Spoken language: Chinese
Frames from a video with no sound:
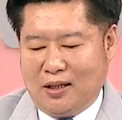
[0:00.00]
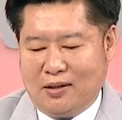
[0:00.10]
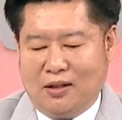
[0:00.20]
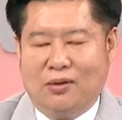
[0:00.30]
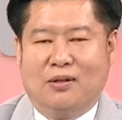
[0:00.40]
上
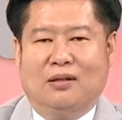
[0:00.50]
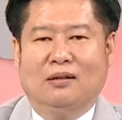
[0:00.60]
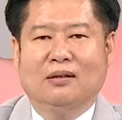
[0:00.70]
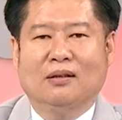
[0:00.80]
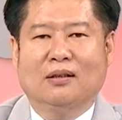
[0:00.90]
市公
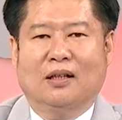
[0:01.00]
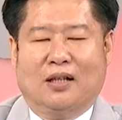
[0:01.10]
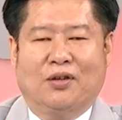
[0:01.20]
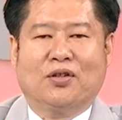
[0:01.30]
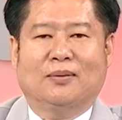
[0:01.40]
司要
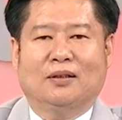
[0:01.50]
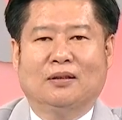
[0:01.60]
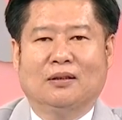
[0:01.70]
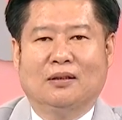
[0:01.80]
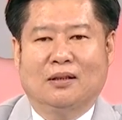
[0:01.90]
搞什么？
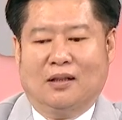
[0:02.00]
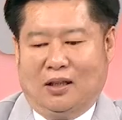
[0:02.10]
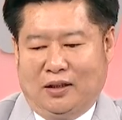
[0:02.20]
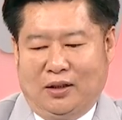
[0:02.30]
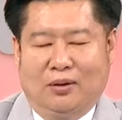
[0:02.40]

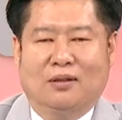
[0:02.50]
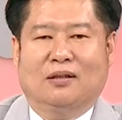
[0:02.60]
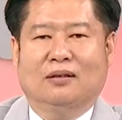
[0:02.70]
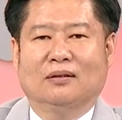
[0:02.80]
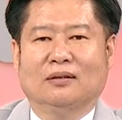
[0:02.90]
搞电动
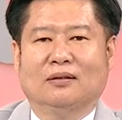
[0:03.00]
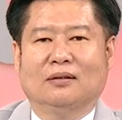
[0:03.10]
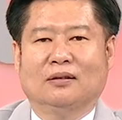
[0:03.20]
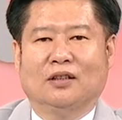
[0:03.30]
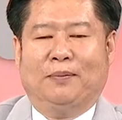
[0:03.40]
车，
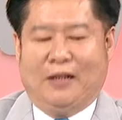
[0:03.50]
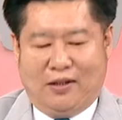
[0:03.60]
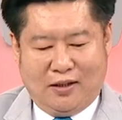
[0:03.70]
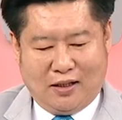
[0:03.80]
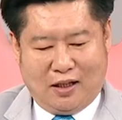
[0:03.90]
有本
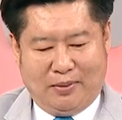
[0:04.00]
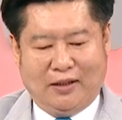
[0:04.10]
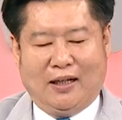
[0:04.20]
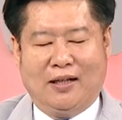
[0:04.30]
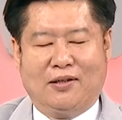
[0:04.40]
事的搞
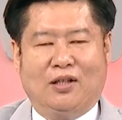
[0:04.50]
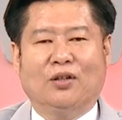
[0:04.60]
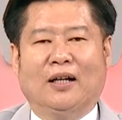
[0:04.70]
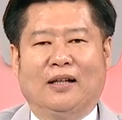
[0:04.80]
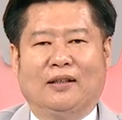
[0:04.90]
平台，像
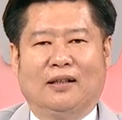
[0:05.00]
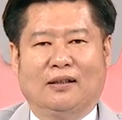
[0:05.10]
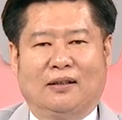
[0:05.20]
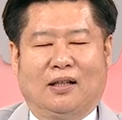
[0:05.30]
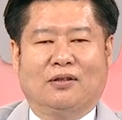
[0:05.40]
红海一样
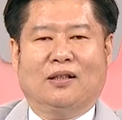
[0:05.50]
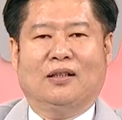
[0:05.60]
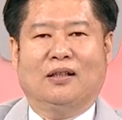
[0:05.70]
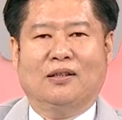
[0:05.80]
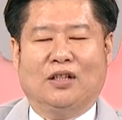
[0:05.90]
搞这
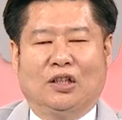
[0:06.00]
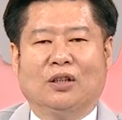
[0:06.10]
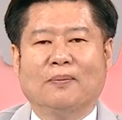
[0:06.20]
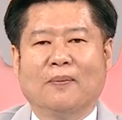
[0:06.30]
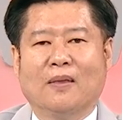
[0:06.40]
个系
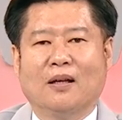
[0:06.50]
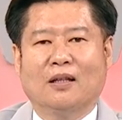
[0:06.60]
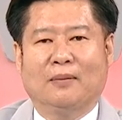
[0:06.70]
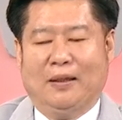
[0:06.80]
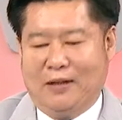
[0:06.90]
统，
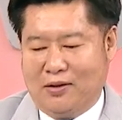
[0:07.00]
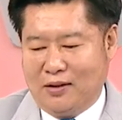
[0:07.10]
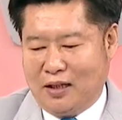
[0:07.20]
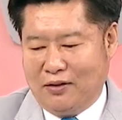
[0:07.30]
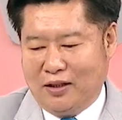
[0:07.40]
没本
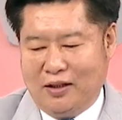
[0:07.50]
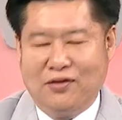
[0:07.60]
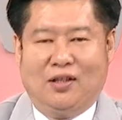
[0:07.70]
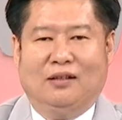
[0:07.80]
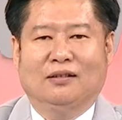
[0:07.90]
事搞一个
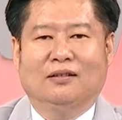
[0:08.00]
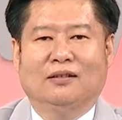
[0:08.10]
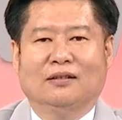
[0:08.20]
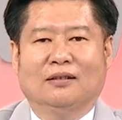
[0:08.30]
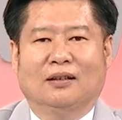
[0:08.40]
零件，
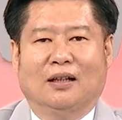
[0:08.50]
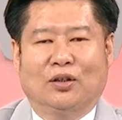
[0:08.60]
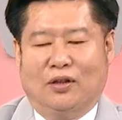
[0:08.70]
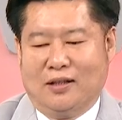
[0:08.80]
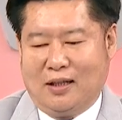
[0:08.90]
啊，
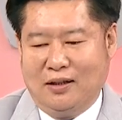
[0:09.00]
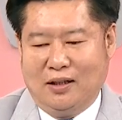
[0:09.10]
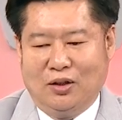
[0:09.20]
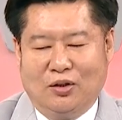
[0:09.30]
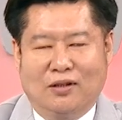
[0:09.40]
都要沾
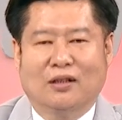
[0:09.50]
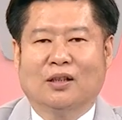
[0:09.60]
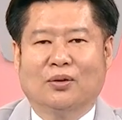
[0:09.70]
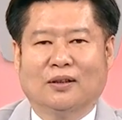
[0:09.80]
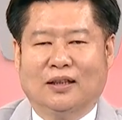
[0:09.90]
电动车
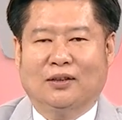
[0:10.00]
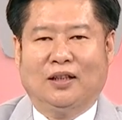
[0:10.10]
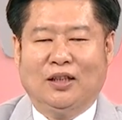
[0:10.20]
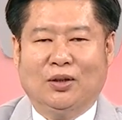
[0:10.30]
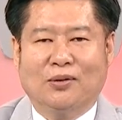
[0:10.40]
的光，它
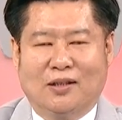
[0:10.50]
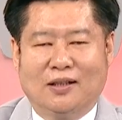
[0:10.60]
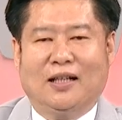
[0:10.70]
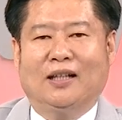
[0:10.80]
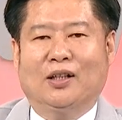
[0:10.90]
电动
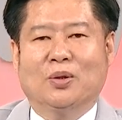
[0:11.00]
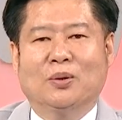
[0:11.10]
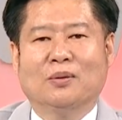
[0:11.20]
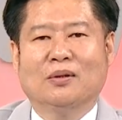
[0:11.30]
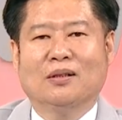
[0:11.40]
车概念
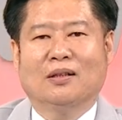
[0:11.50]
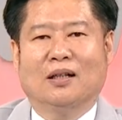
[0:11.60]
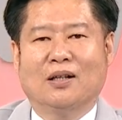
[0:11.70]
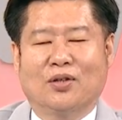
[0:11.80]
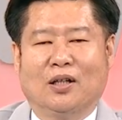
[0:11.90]
股
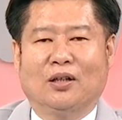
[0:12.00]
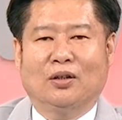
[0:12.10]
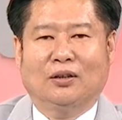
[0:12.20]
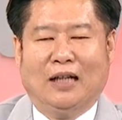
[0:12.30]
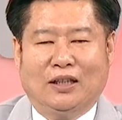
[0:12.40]
啊。所以
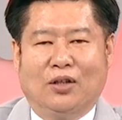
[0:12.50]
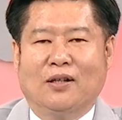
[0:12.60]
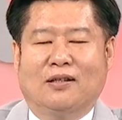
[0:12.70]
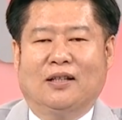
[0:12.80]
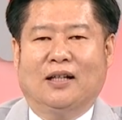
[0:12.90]
大同
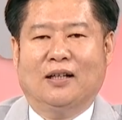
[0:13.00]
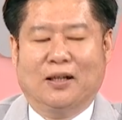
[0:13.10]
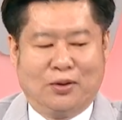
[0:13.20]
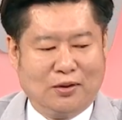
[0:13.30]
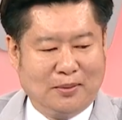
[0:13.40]
也是一样，
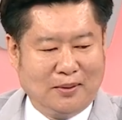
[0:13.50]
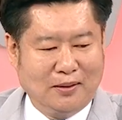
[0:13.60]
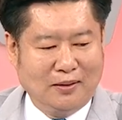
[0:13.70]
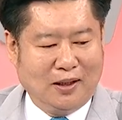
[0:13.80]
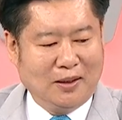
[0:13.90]
他说什么
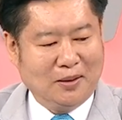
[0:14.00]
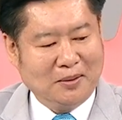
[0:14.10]
电